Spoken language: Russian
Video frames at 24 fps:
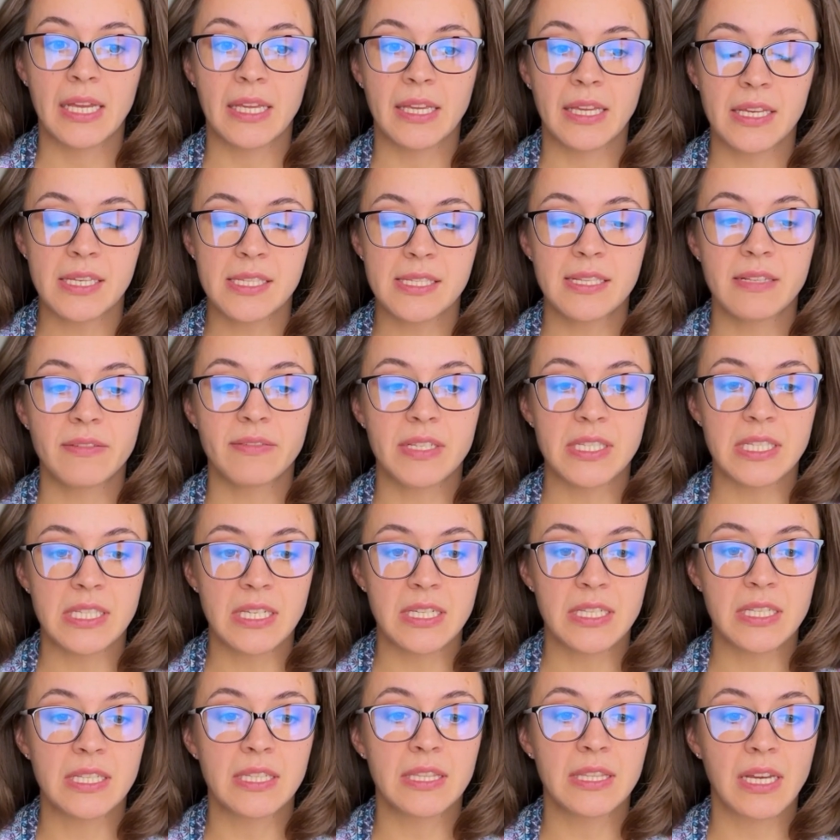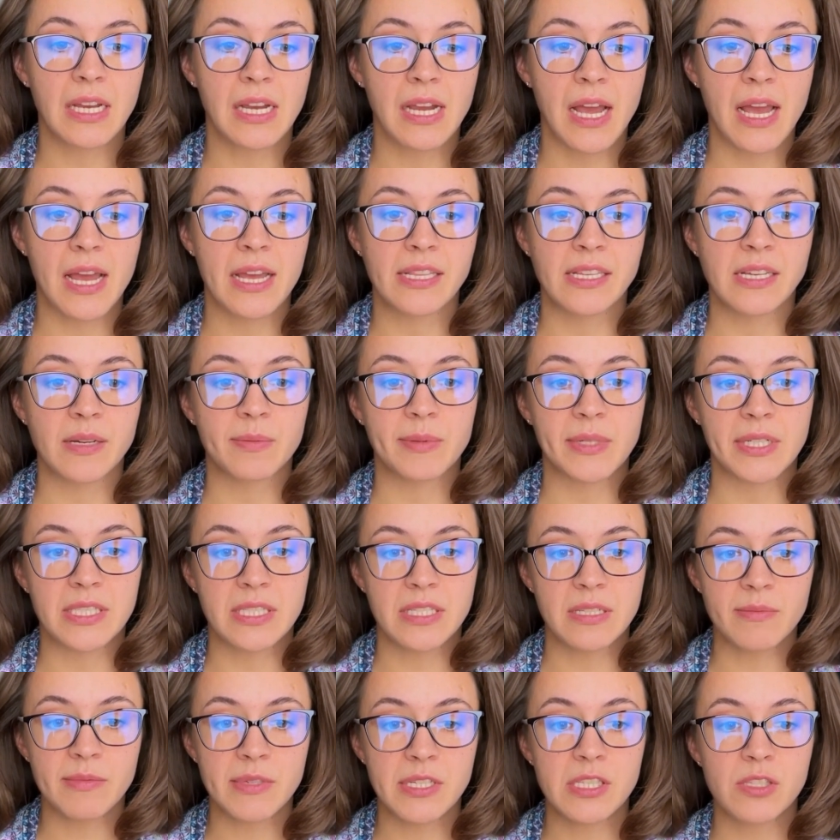Если возникнет такая
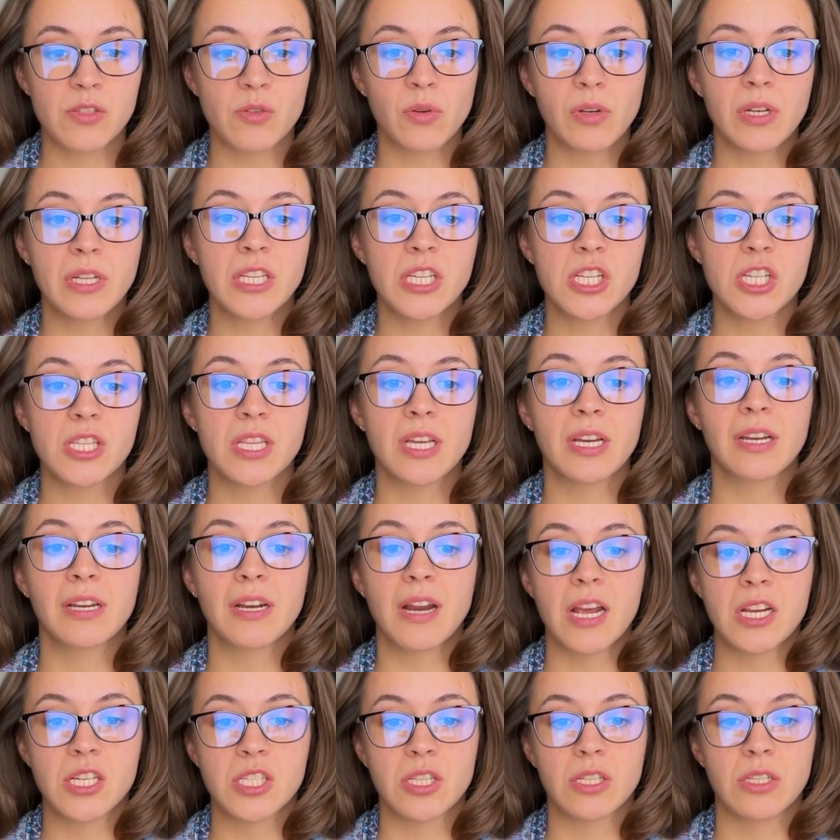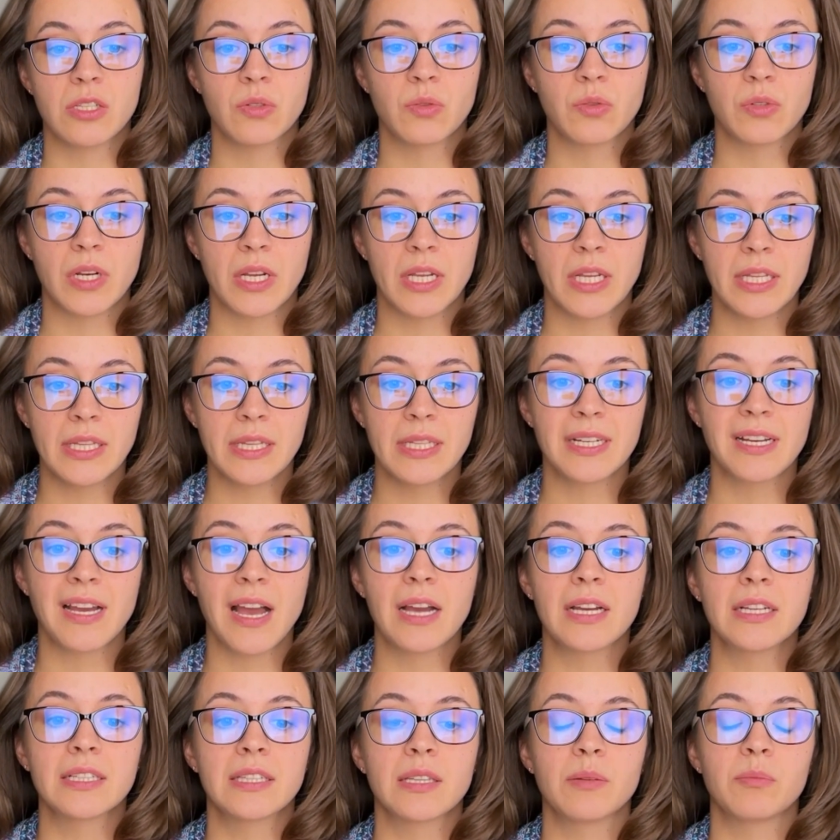необходимость, то, конечно, граждане Украины,
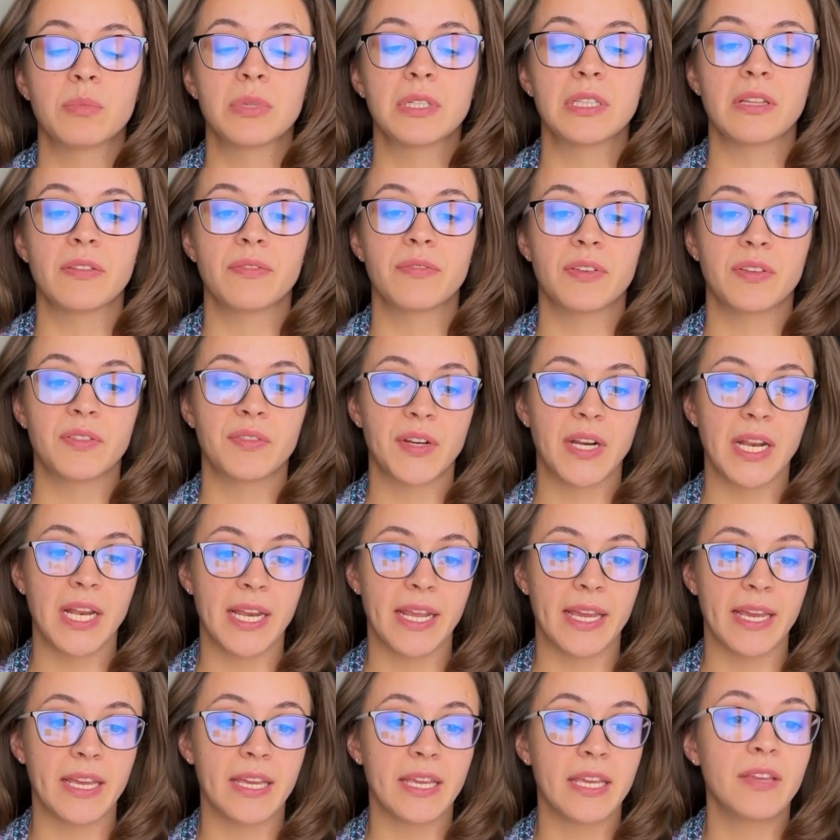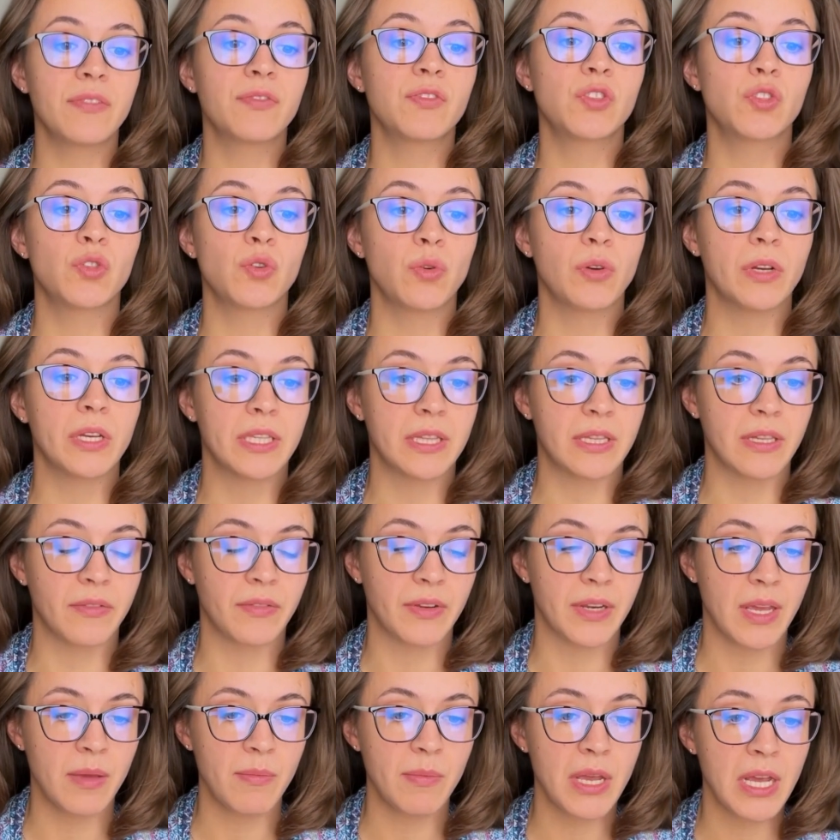как это было в феврале и все это
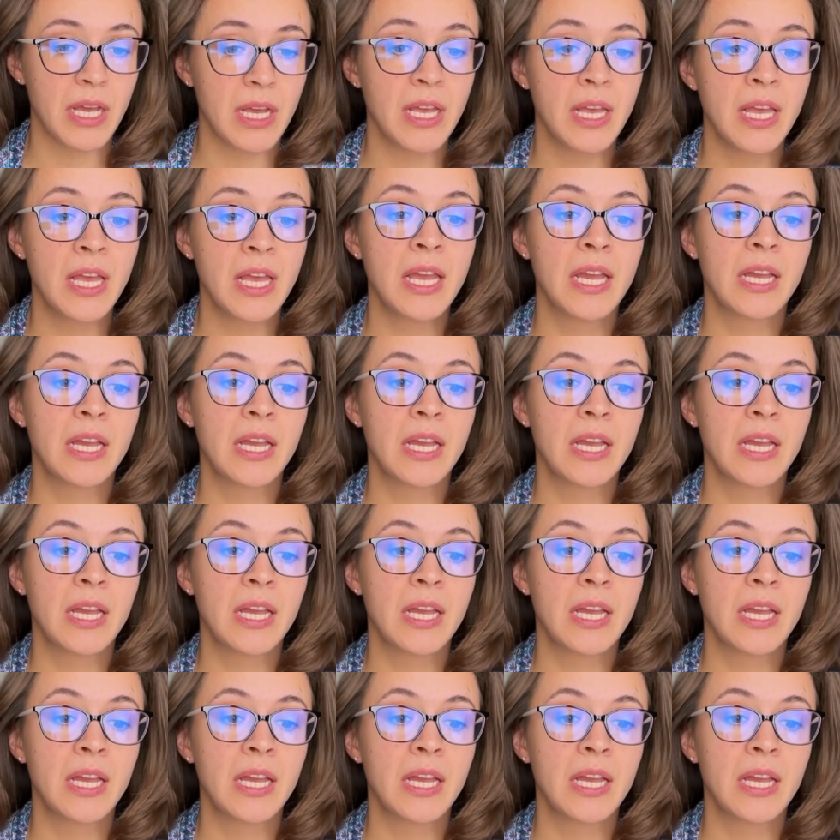время,